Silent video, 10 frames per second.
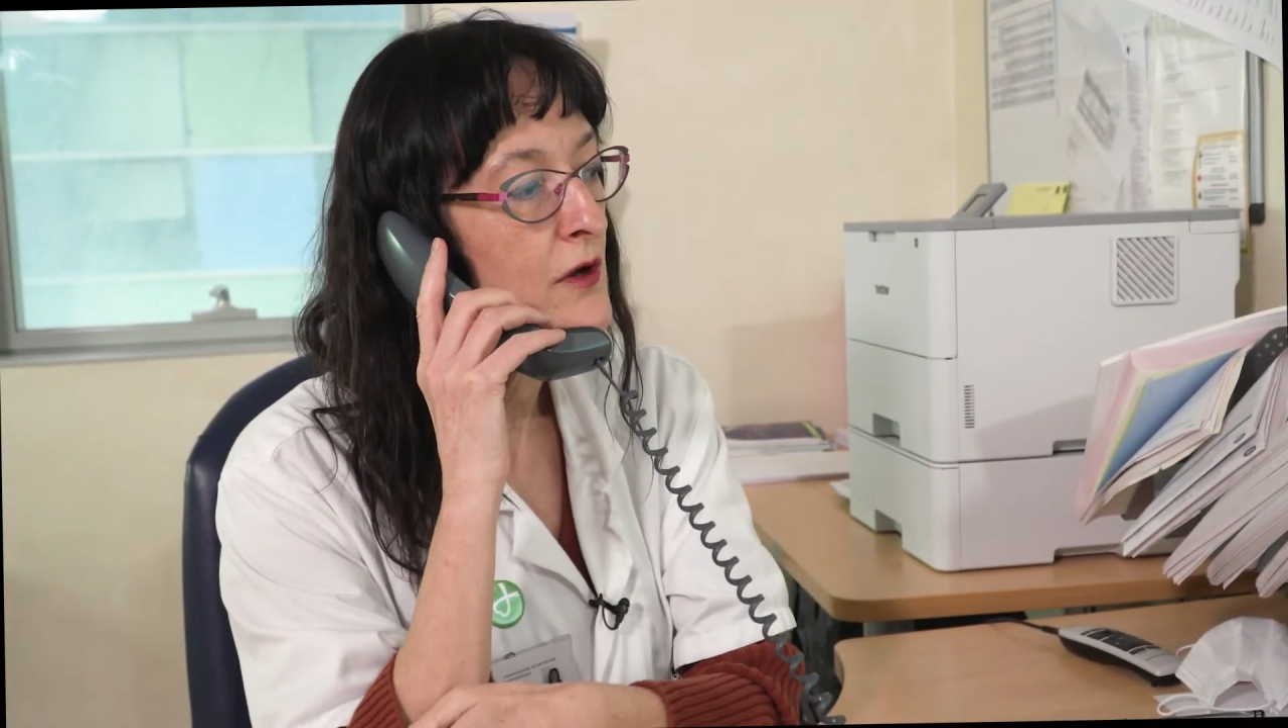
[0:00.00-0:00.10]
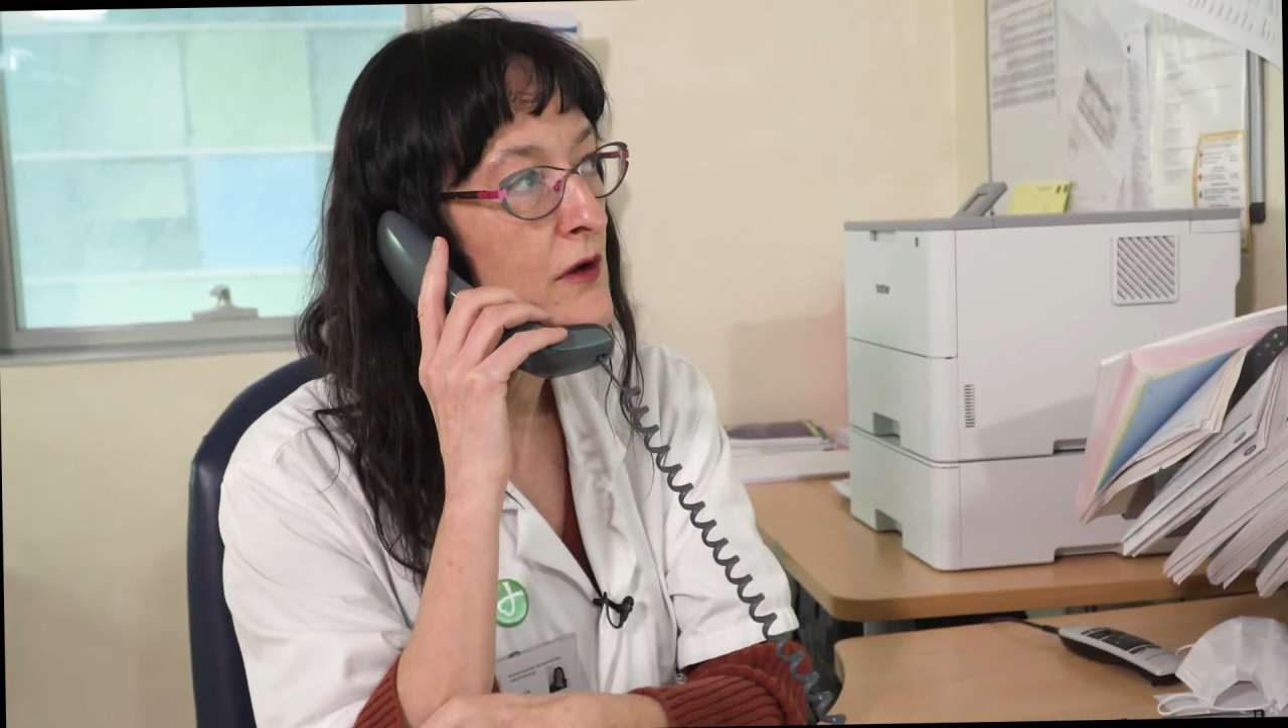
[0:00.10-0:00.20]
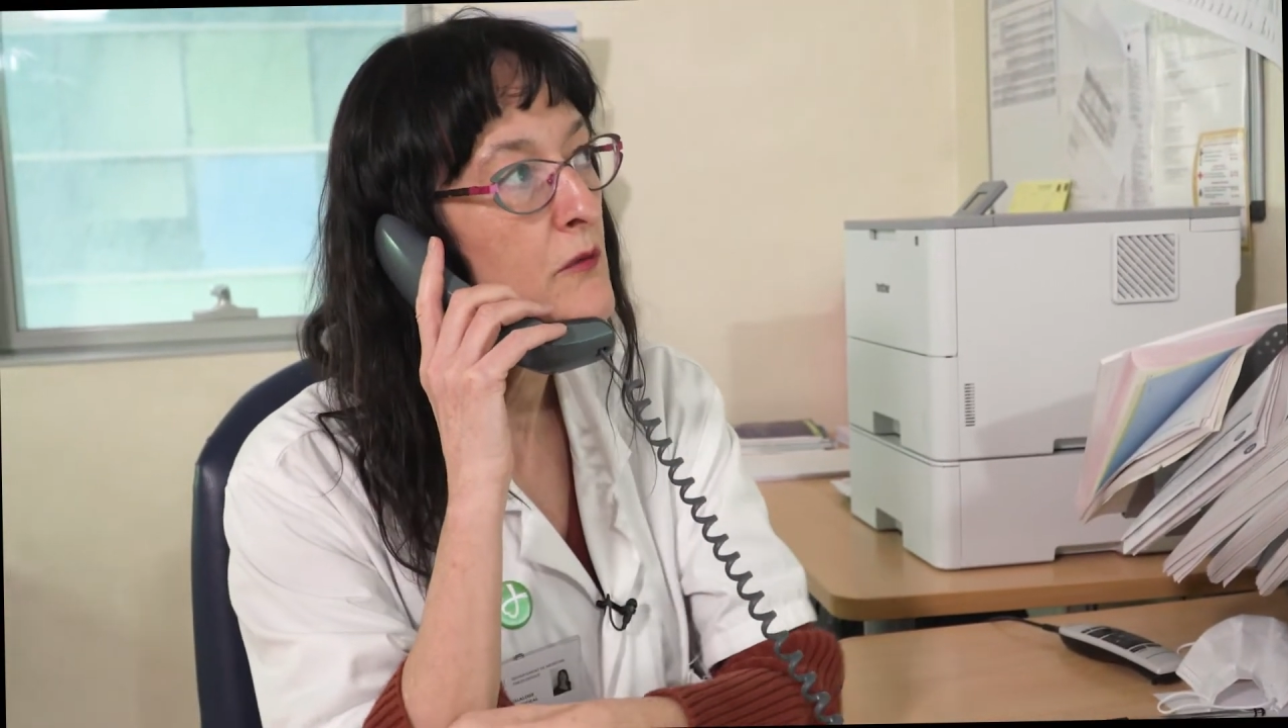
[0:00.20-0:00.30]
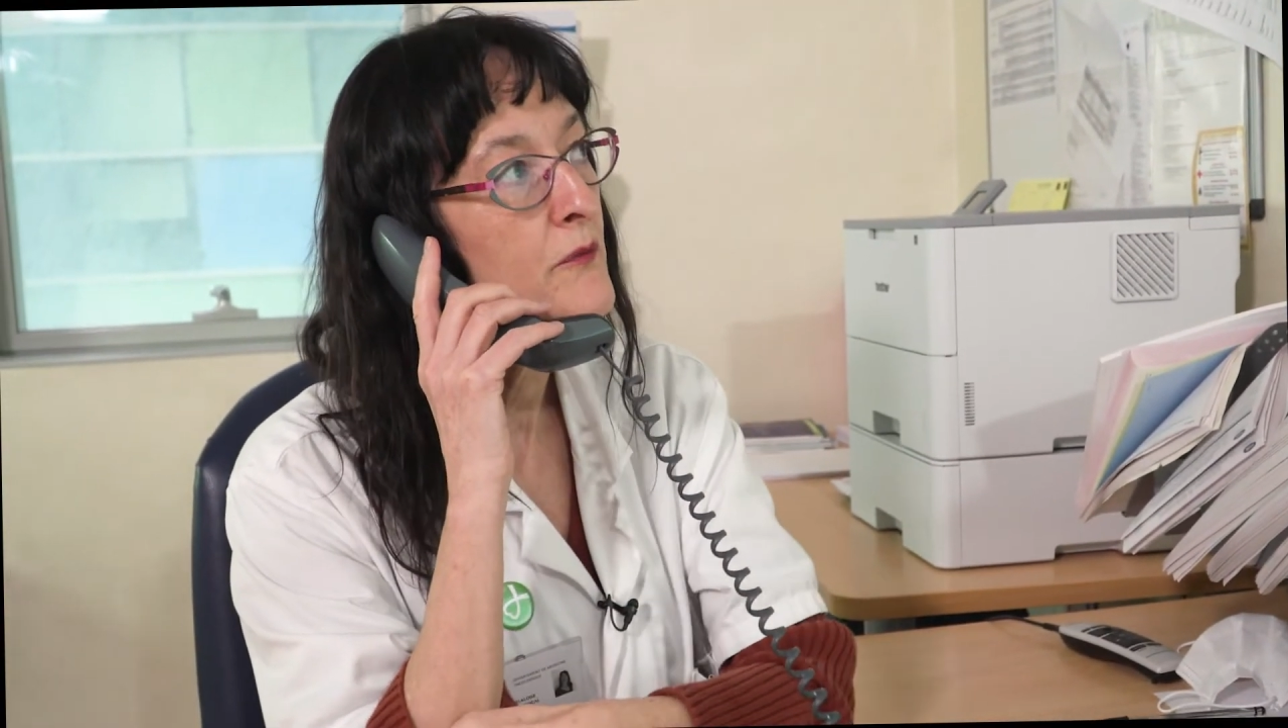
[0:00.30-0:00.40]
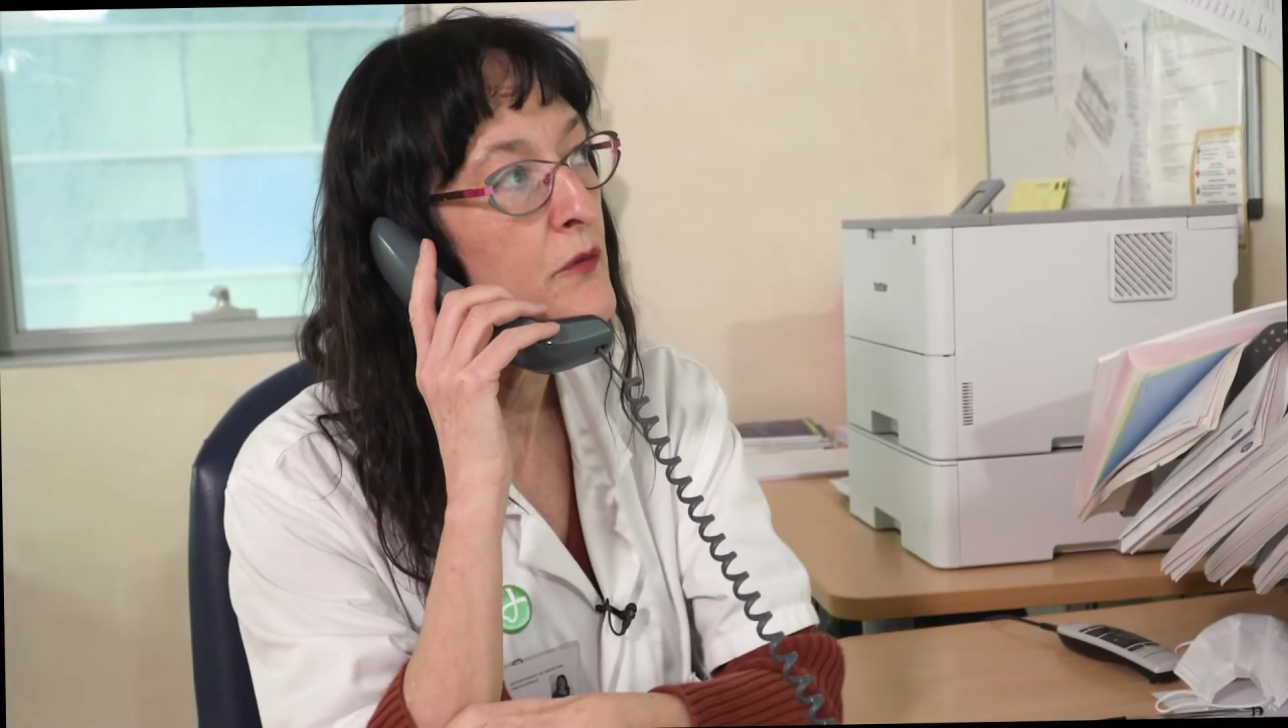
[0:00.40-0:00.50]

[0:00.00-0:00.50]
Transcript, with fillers: euh,